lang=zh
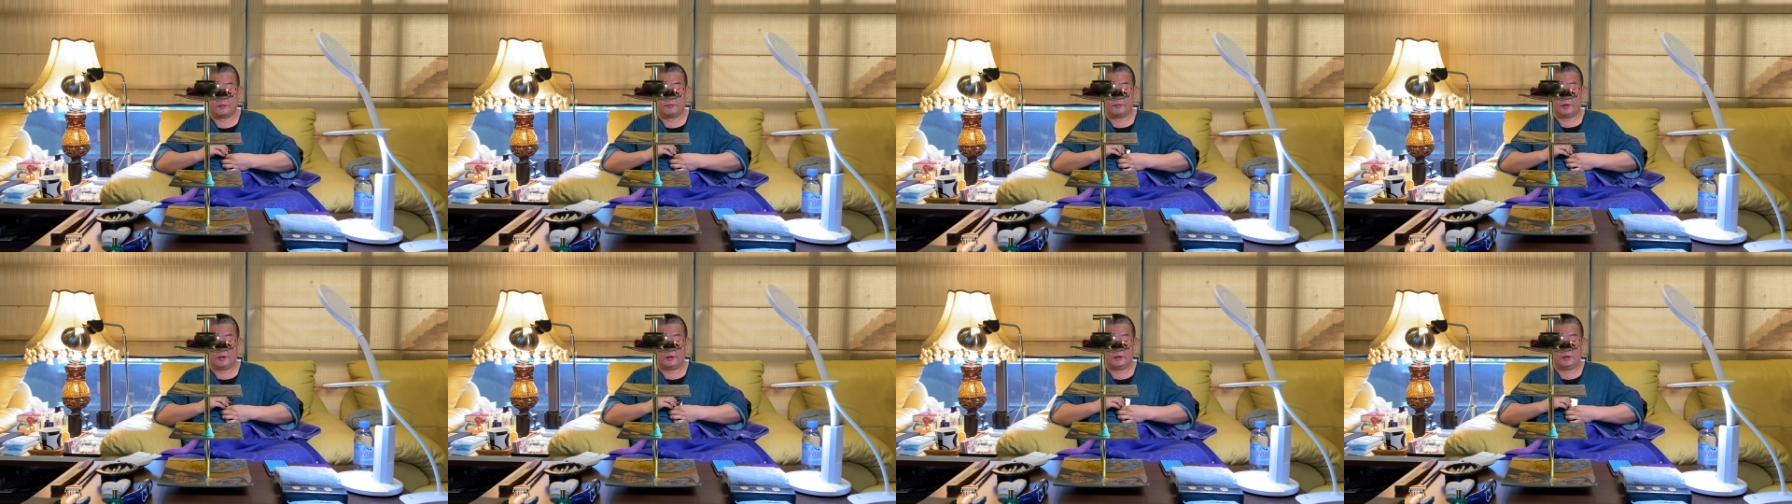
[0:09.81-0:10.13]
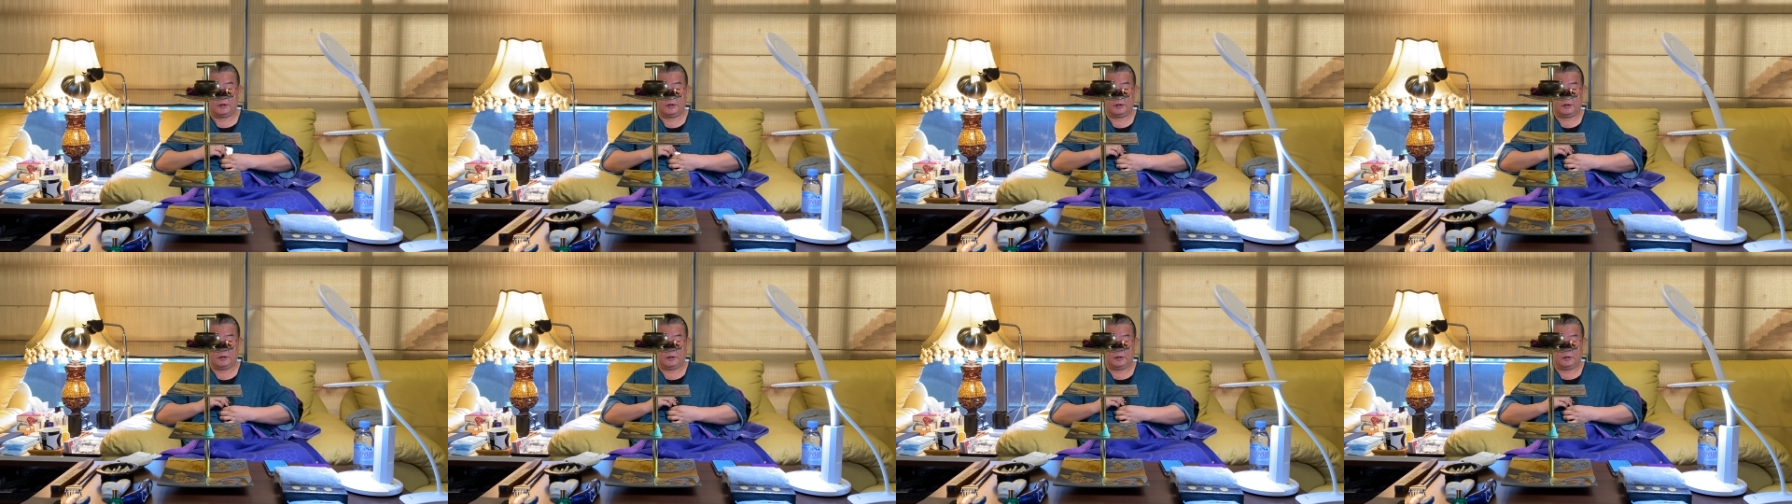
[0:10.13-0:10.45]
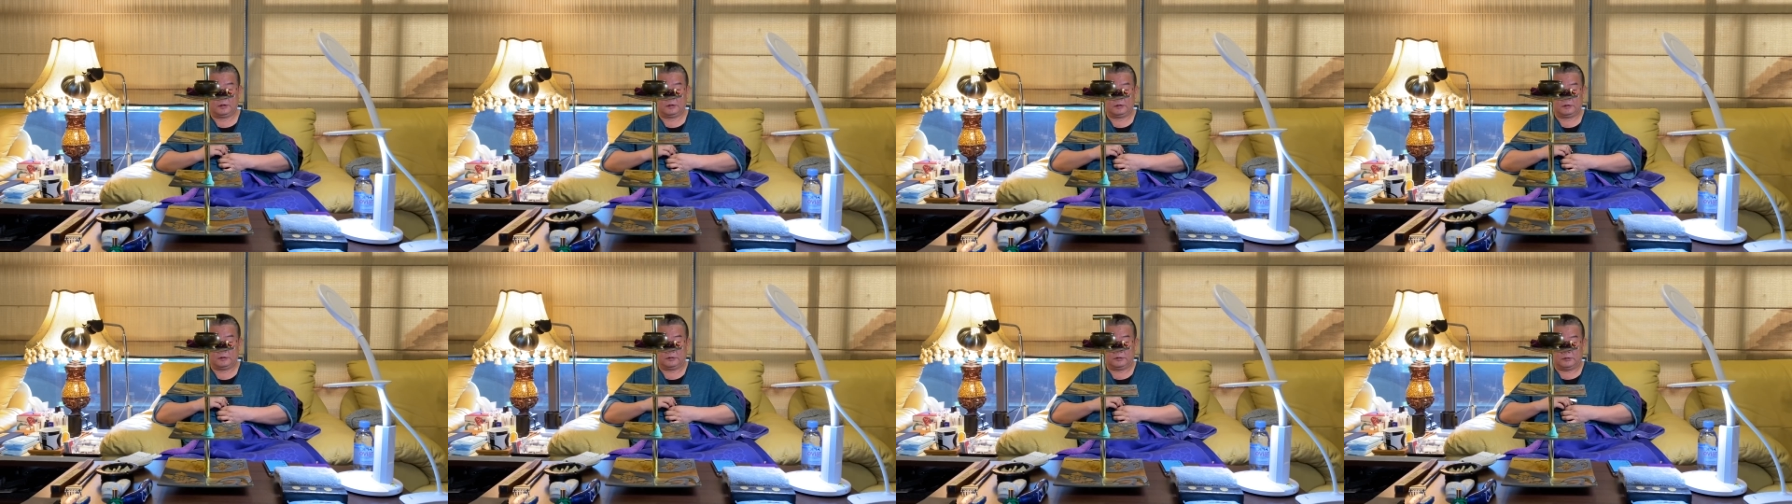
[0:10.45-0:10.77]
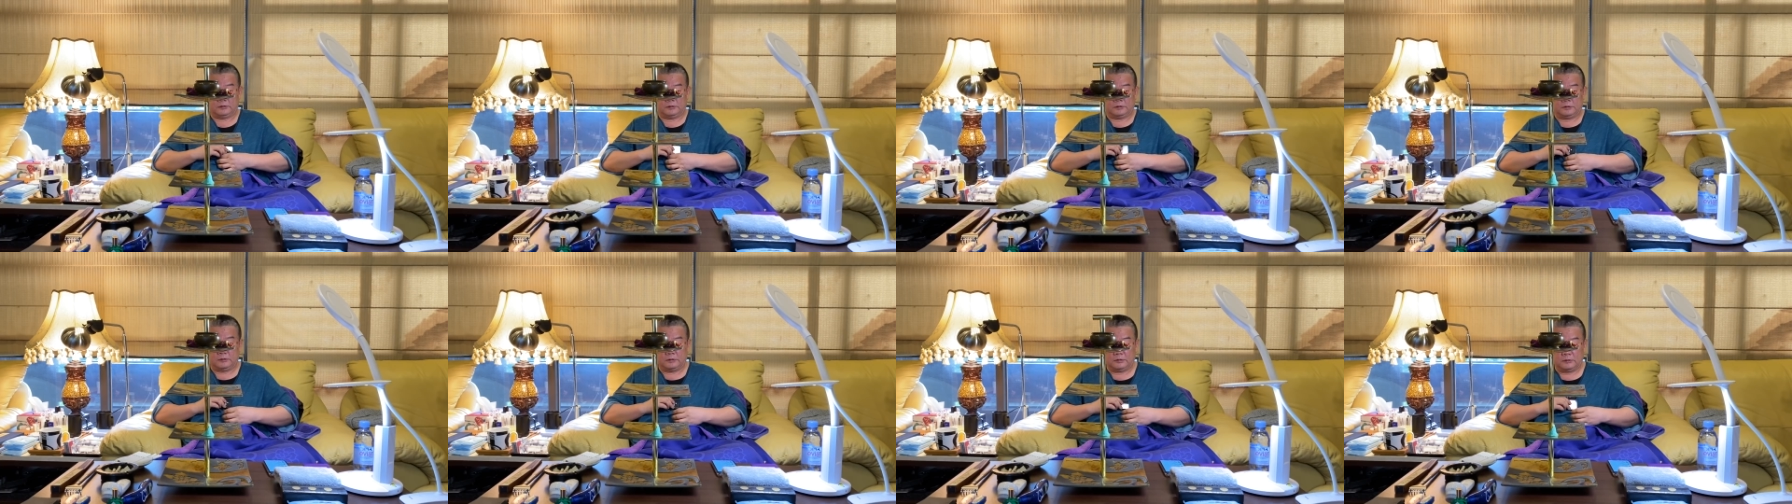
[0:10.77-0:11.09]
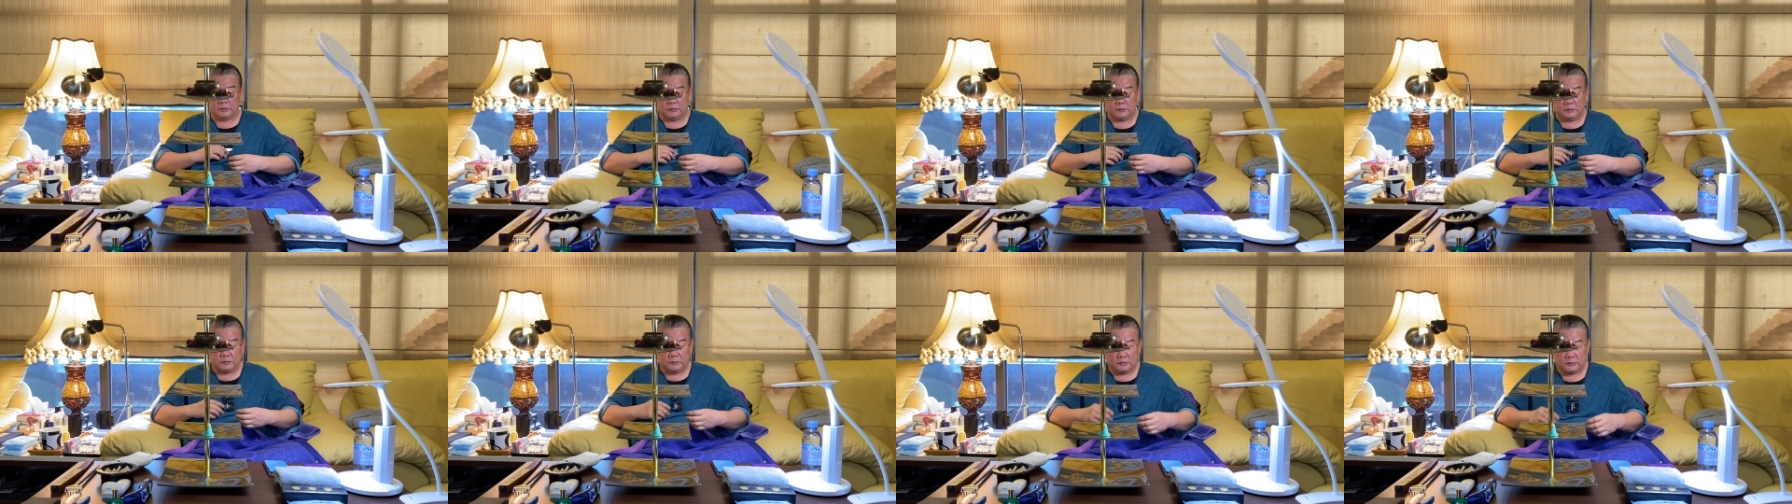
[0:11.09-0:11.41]
分，
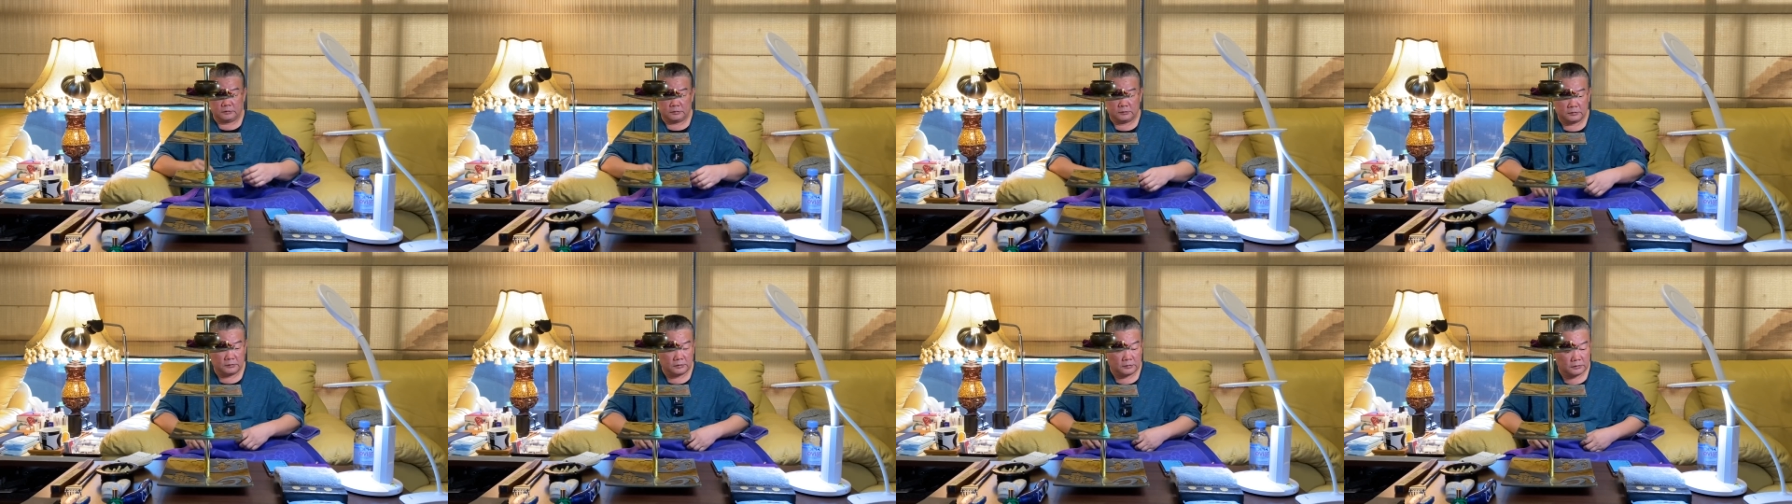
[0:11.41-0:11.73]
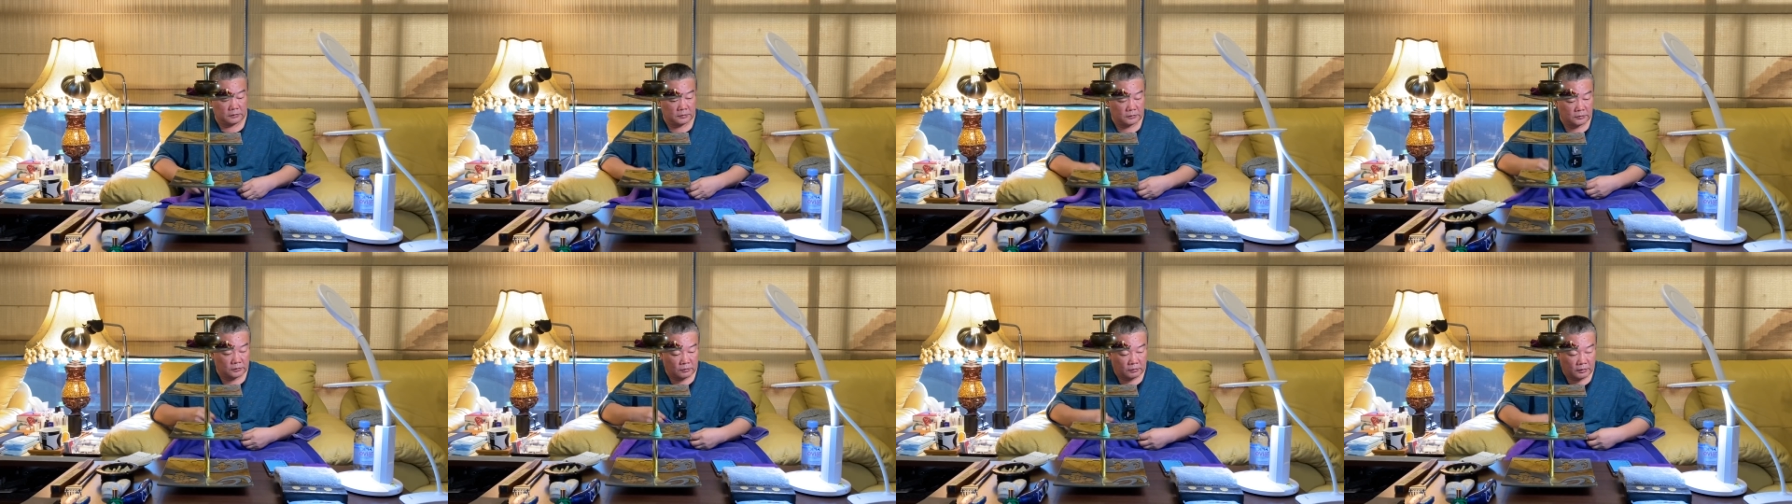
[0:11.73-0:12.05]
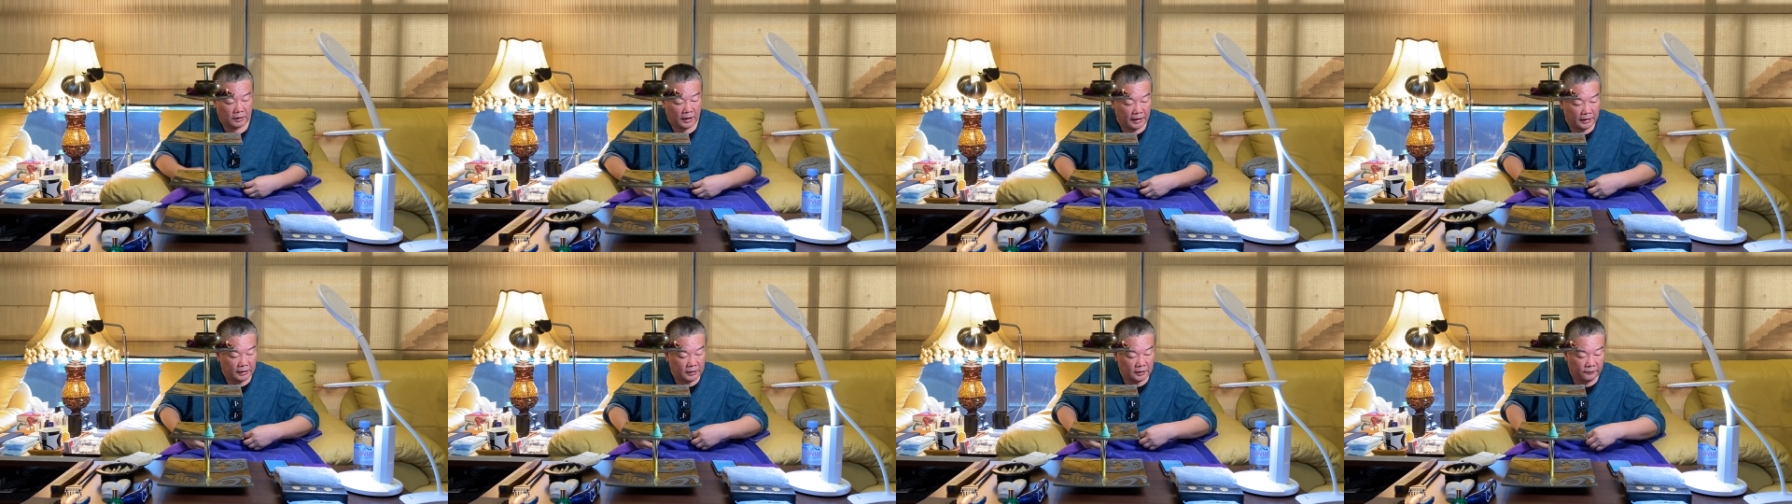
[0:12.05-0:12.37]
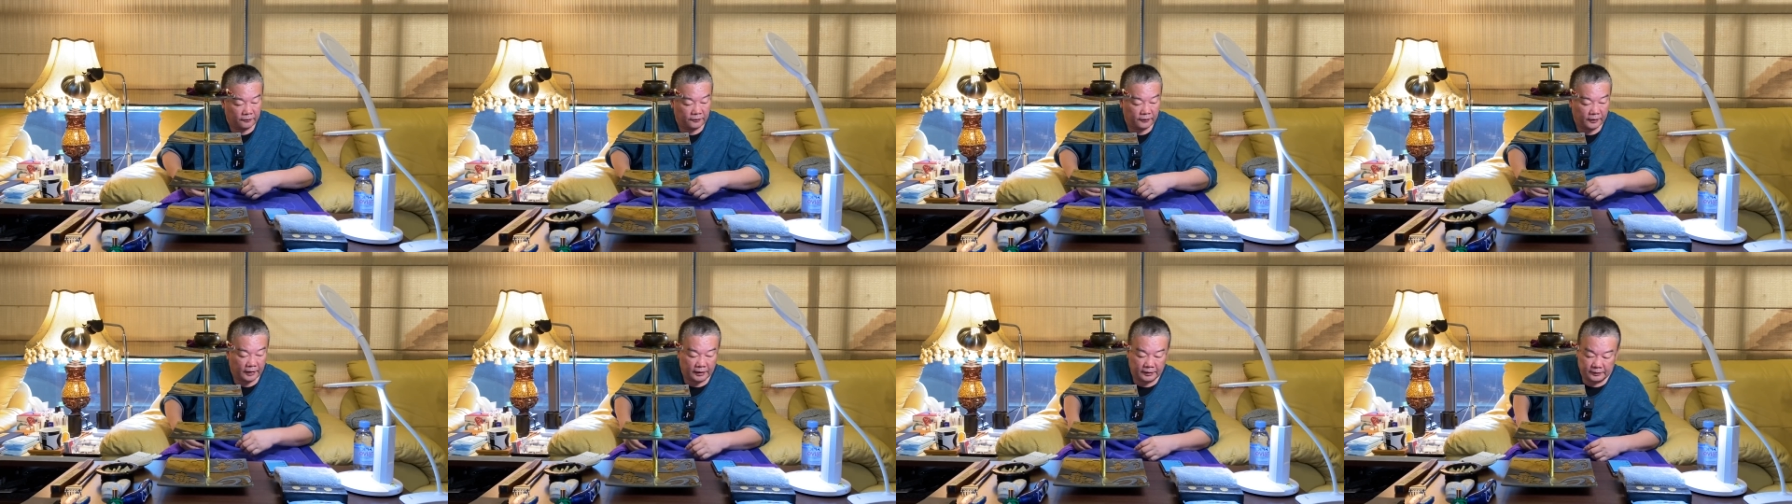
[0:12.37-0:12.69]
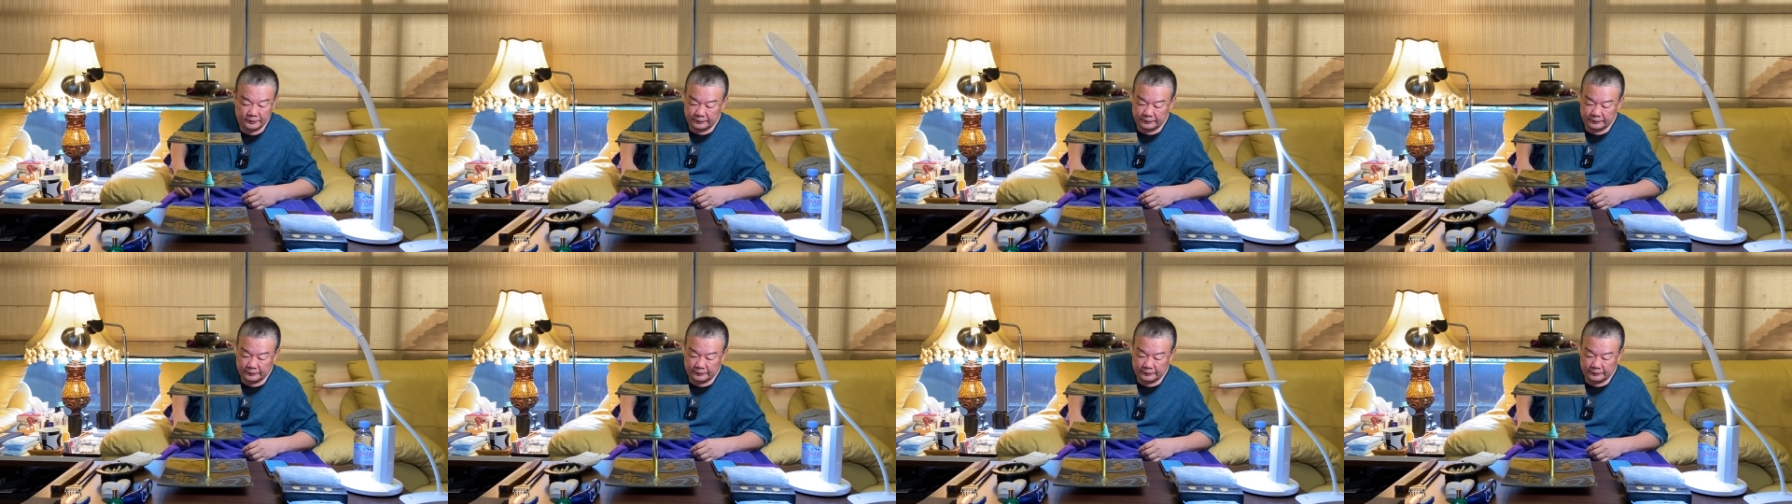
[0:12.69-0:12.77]
嗯，又开个法，